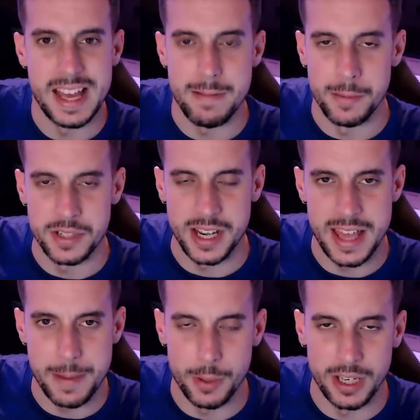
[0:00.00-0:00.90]
Vamos
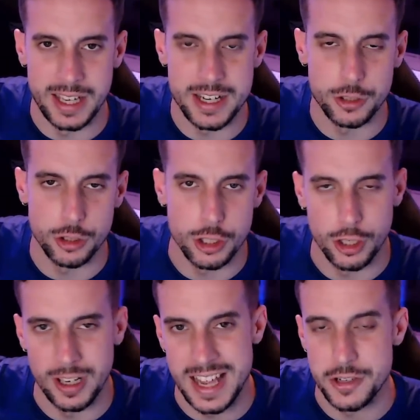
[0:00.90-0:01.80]
allá porque estas
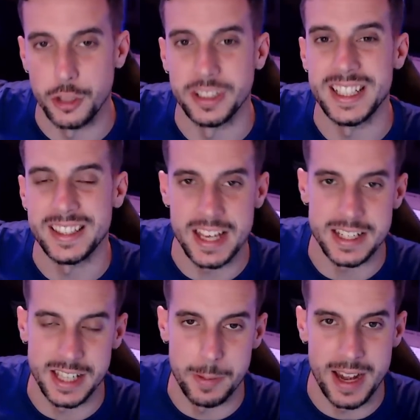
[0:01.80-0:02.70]
son las noticias
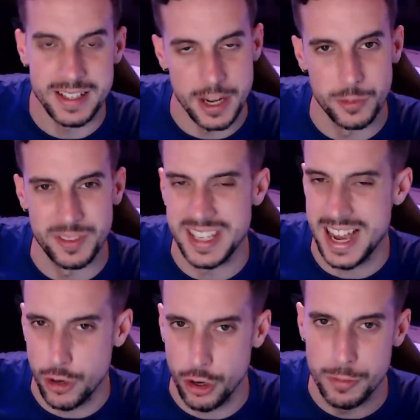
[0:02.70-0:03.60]
del Barça en un día
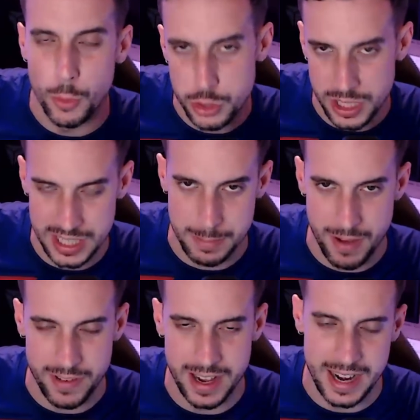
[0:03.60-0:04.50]
con muchísima
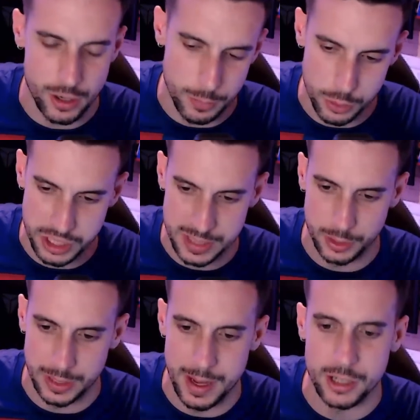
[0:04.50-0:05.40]
faena, con muchísimo
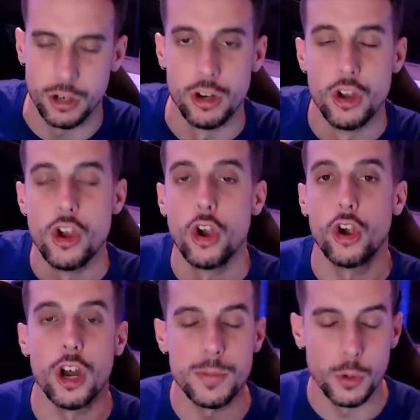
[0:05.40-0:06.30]
trabajo,
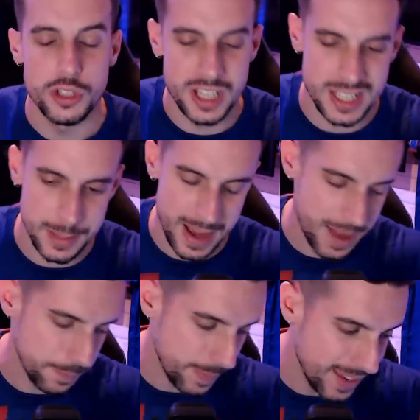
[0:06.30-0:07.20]
con
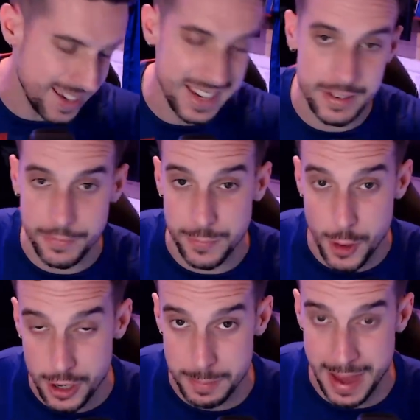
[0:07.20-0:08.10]
muchísima
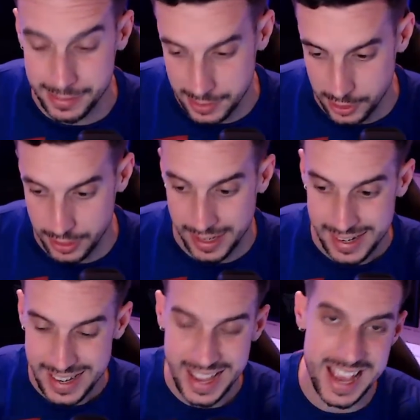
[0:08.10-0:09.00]
información.
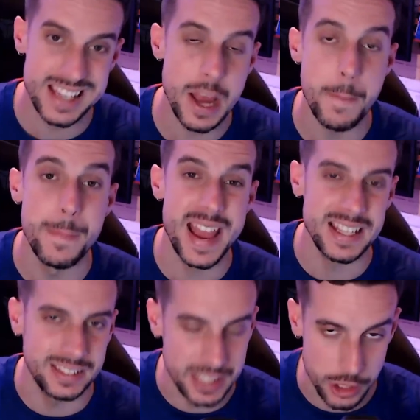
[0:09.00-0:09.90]
Es
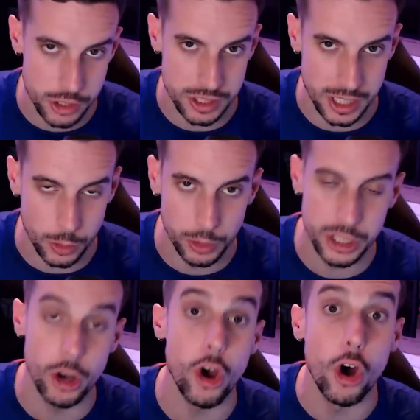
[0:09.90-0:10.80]
22 de
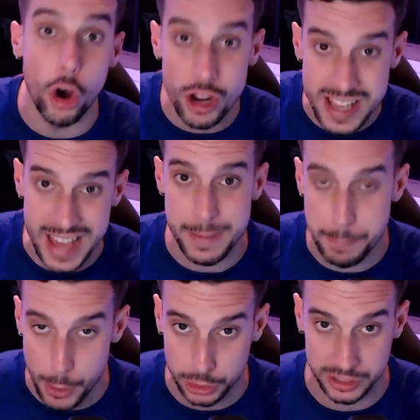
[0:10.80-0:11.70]
junio, hoy hay
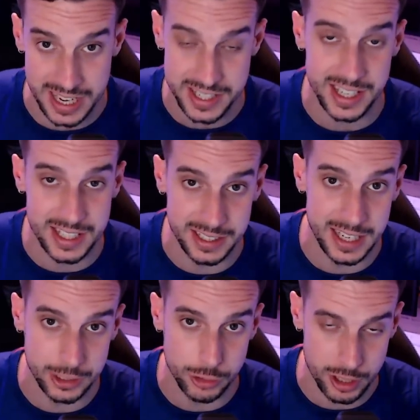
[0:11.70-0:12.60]
podcast en
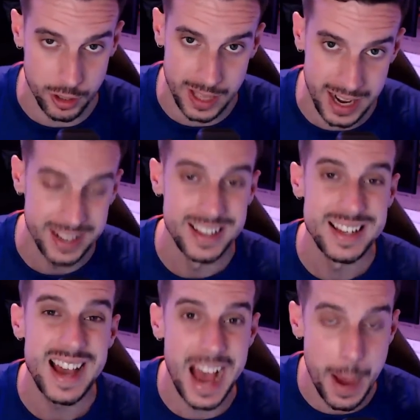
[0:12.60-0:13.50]
directo, recordar,
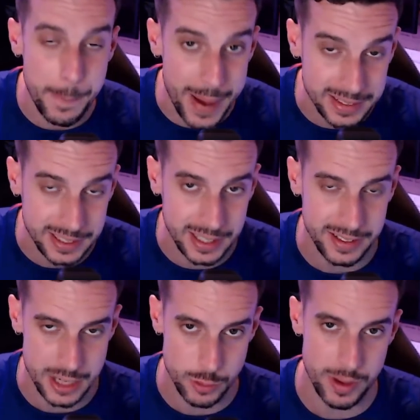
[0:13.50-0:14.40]
a partir de
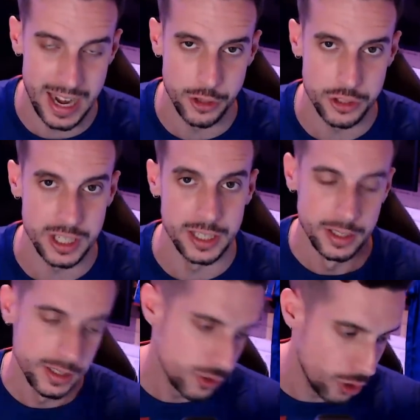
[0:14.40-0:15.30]
las 9 de la noche,
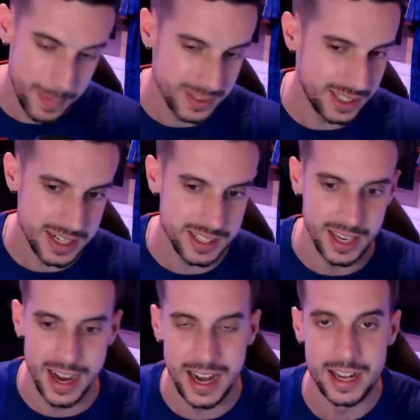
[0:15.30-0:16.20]
solamente en este
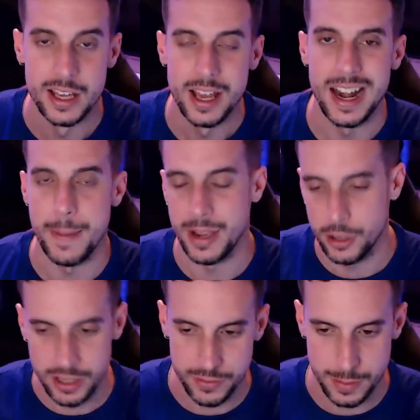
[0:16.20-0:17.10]
canal, la
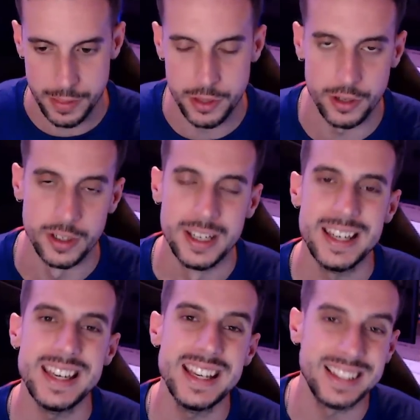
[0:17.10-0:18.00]
mejor información
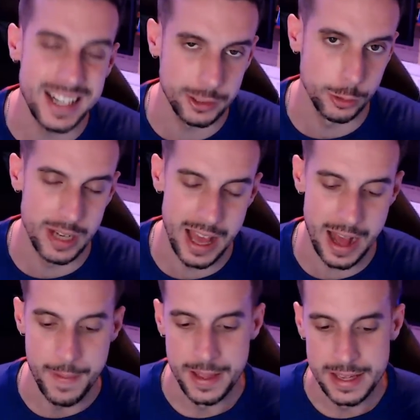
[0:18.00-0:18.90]
y
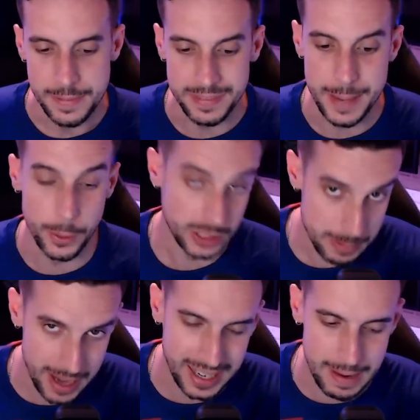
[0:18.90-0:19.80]
tertulia
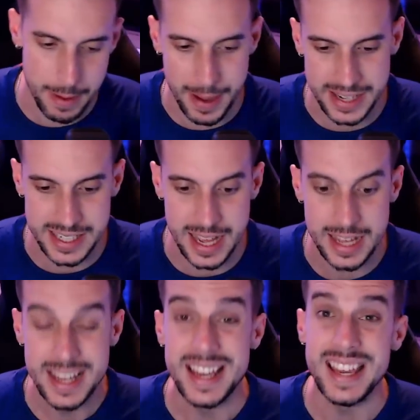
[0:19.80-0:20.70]
deportiva en clave Barça
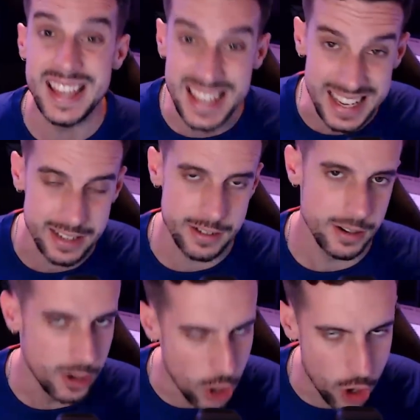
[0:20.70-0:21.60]
y
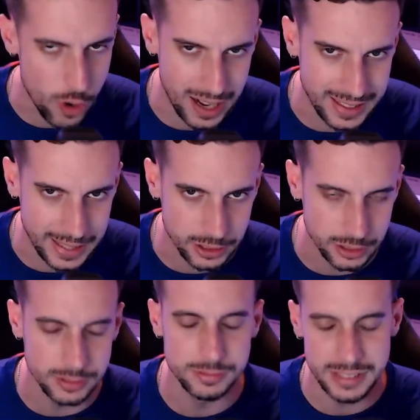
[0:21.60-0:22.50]
ojo al
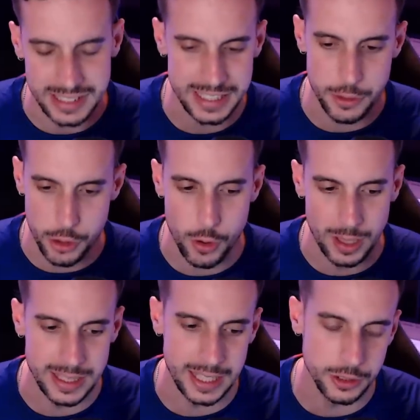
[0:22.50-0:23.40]
dato, y ojo
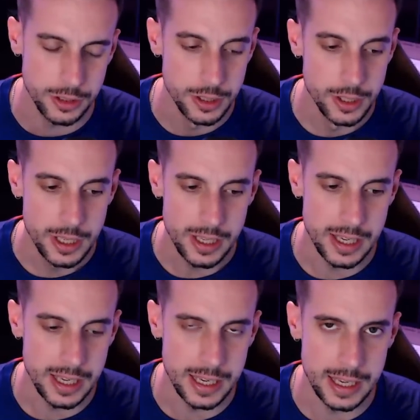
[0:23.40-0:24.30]
al dato,
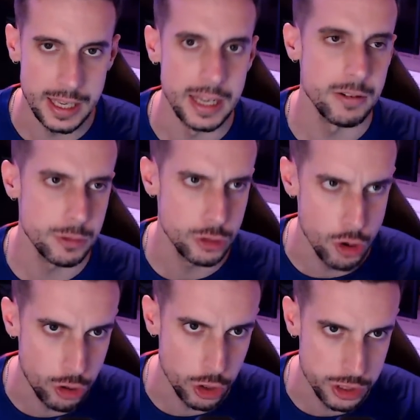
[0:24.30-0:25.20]
eh,
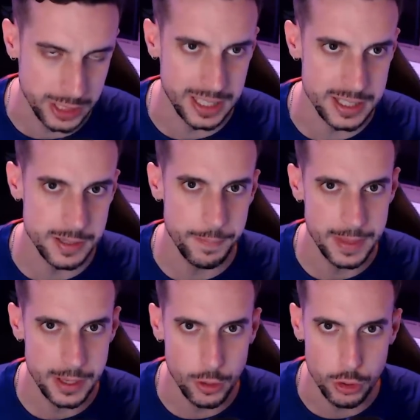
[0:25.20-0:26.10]
con cositas,
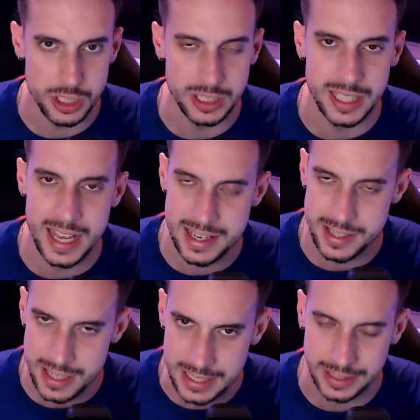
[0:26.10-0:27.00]
cositas
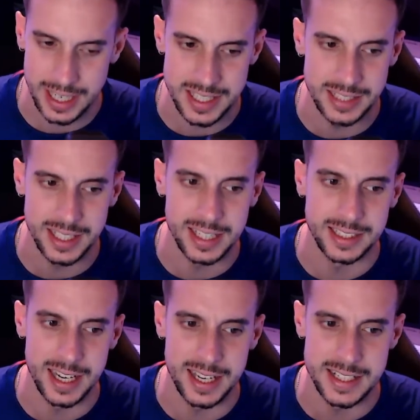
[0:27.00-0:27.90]
interesantes que
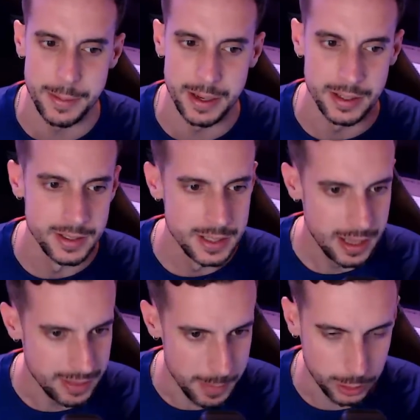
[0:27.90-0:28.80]
tenéis que saber
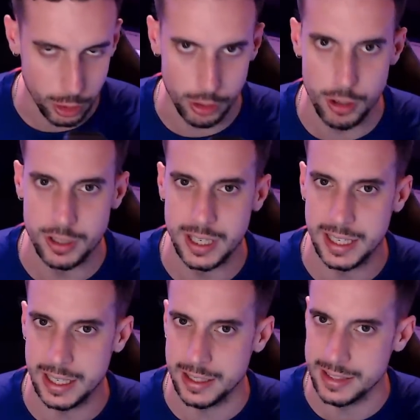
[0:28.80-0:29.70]
de Víctor
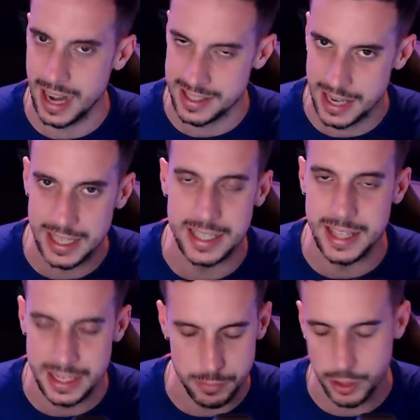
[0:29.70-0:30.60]
Roque, de las
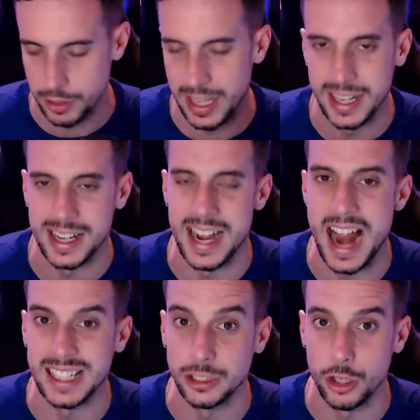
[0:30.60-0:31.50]
salidas, bueno, en
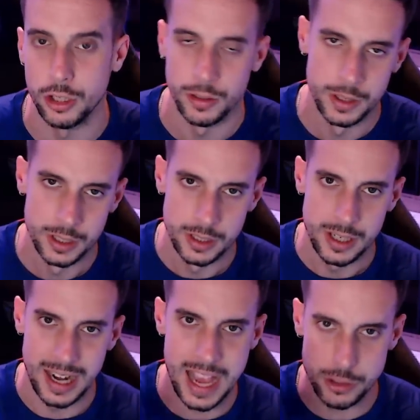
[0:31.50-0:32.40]
general de todo.
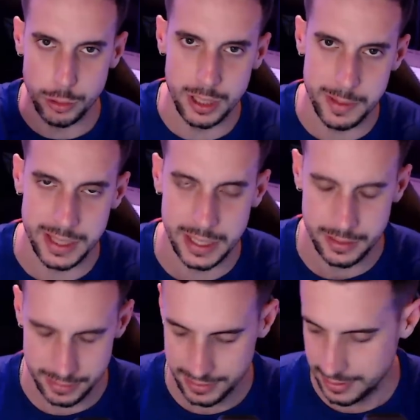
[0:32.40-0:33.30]
Like,
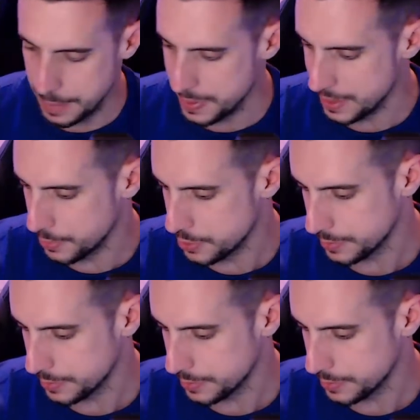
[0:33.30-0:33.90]
suscríbete, empezamos.